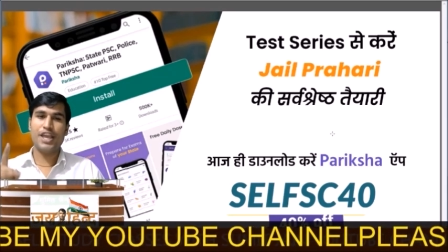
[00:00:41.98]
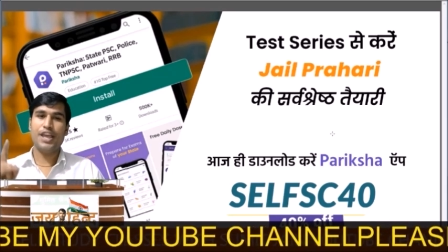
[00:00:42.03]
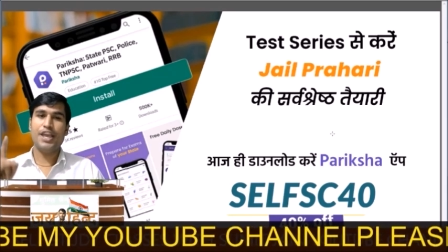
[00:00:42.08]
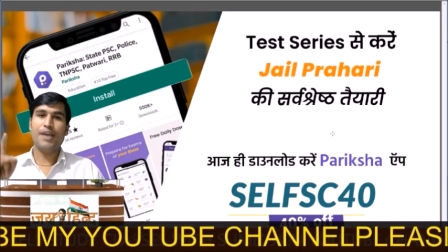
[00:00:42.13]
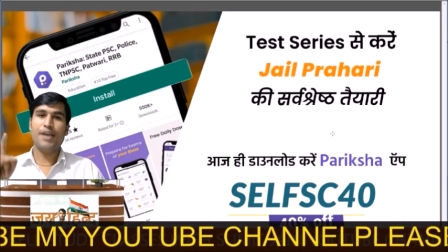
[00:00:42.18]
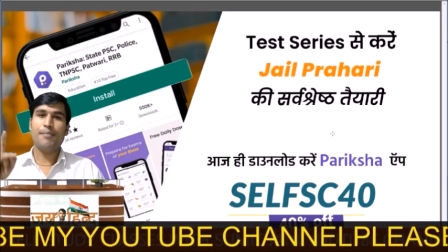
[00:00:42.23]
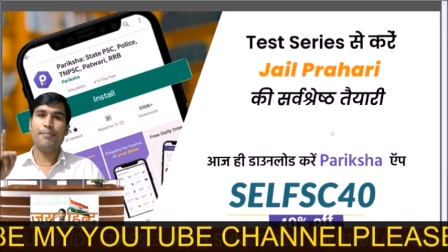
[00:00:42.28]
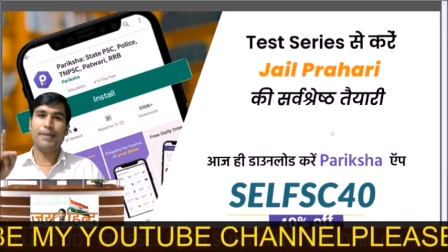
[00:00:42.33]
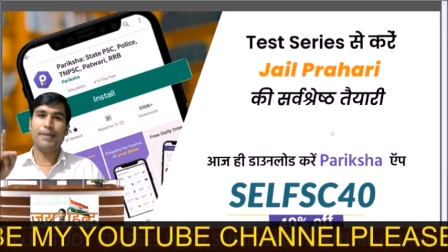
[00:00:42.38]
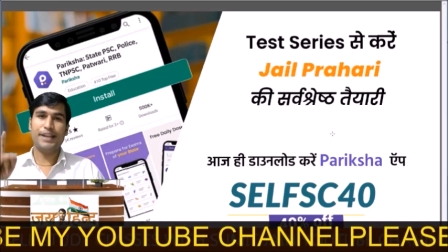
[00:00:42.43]

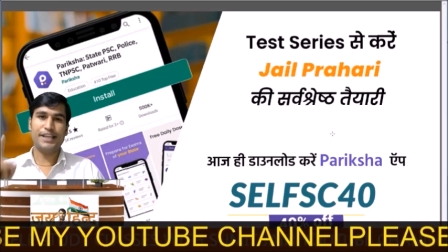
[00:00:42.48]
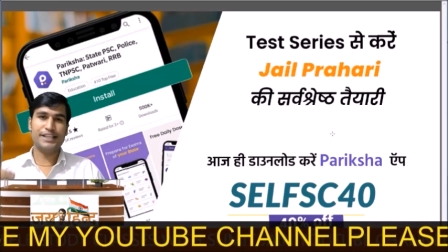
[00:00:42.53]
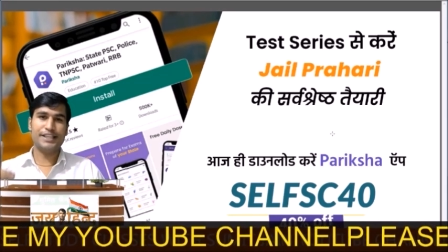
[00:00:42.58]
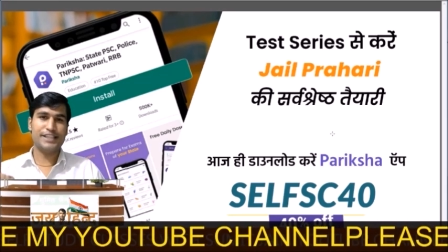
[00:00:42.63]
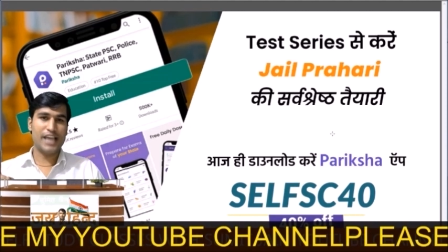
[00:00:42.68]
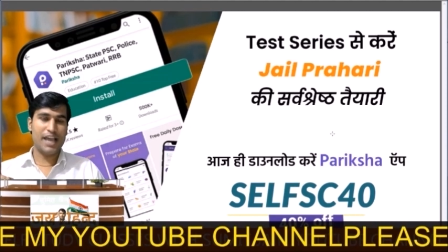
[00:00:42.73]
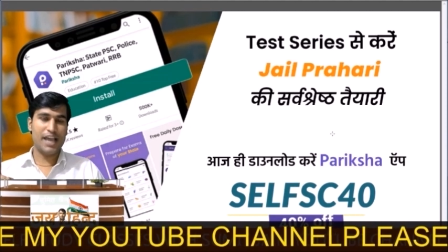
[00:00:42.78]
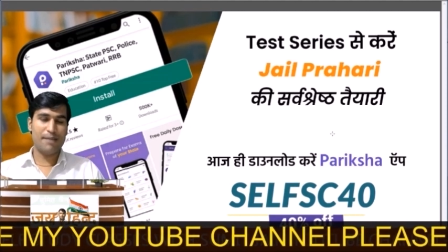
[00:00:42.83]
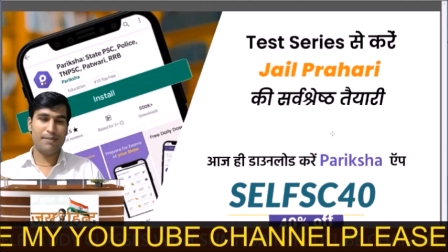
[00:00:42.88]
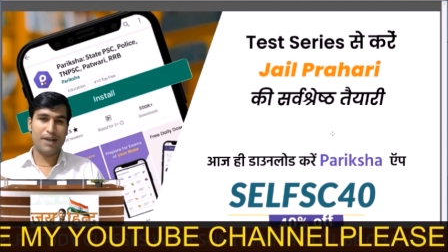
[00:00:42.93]
परीक्षा
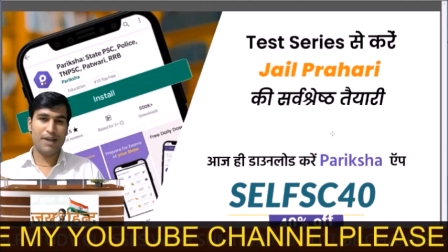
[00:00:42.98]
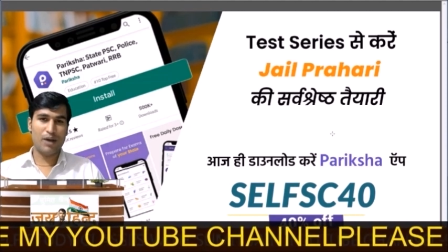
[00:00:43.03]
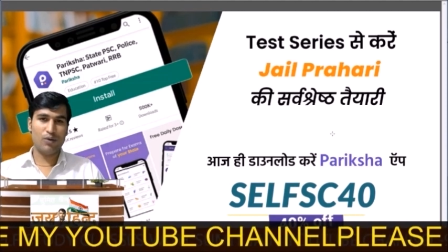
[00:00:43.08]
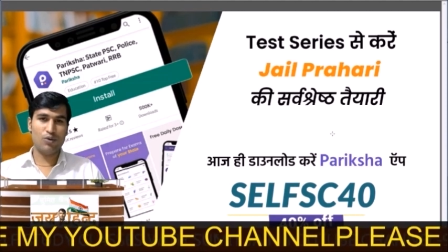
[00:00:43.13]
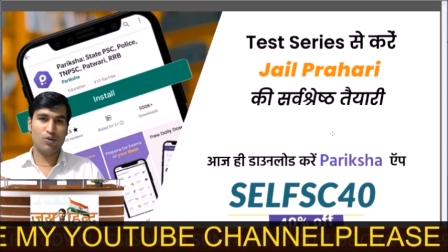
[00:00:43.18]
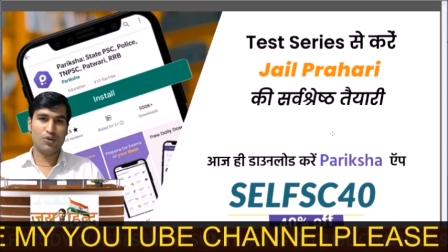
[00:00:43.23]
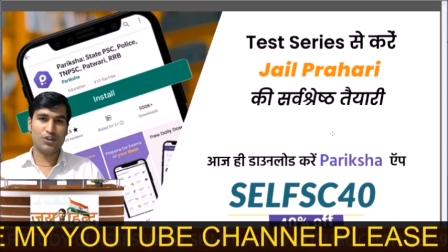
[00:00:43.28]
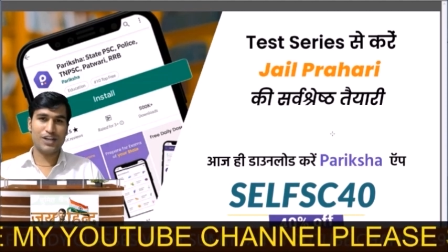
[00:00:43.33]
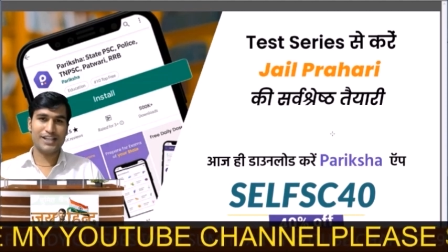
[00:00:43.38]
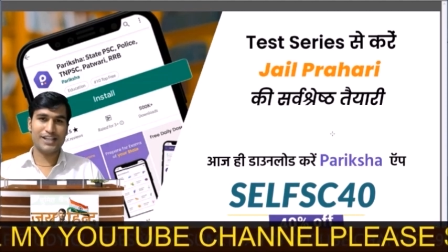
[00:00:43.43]
ऐप
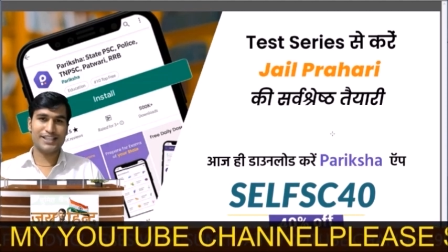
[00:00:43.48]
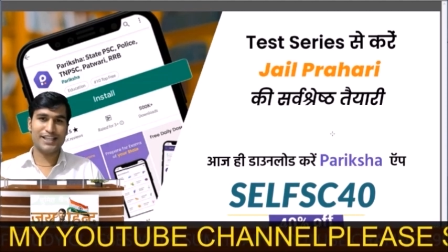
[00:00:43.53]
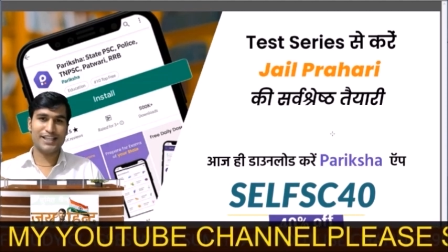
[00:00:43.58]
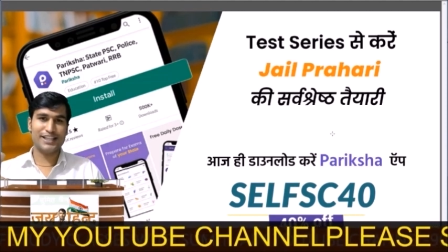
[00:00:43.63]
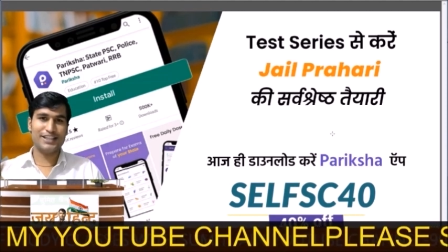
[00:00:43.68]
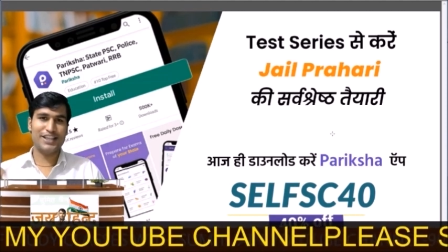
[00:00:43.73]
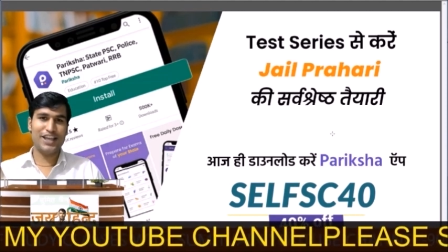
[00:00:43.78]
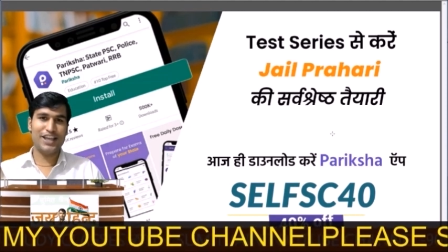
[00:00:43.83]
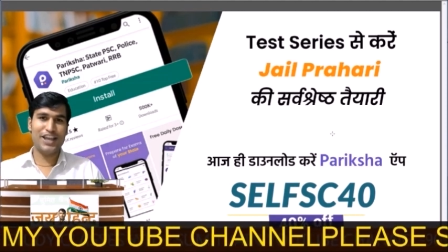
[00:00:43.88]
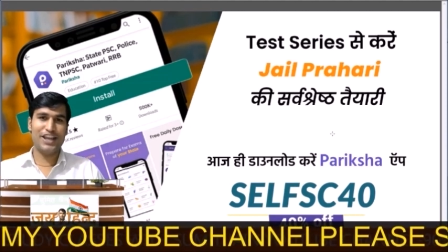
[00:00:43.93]
डाउनलोड कर
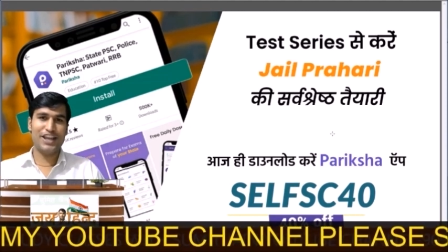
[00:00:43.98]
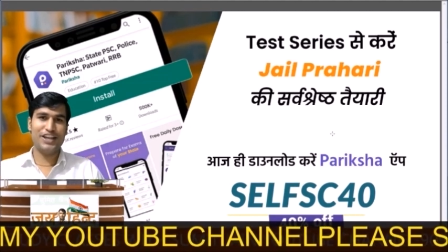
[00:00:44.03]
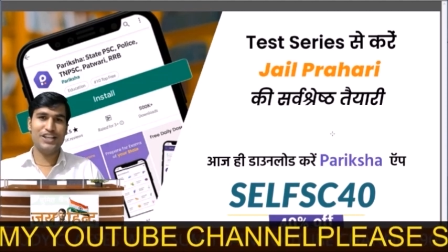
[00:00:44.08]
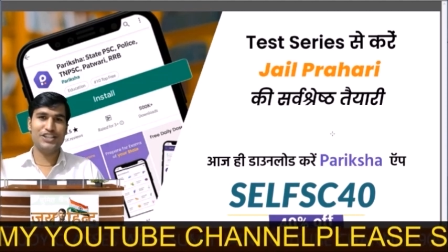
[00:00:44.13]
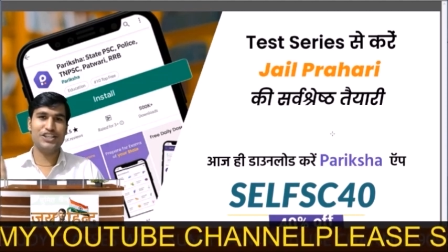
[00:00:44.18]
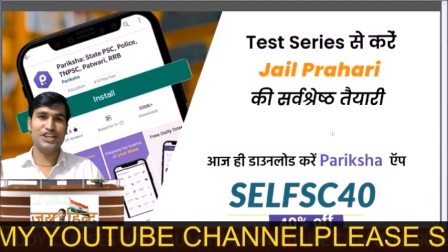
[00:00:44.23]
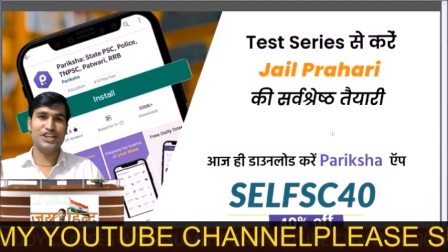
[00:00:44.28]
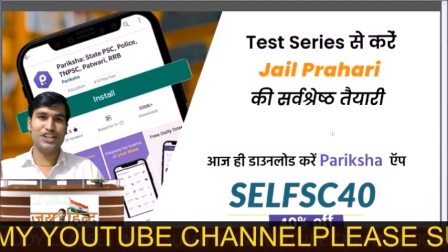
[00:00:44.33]
सकते हैं नीचे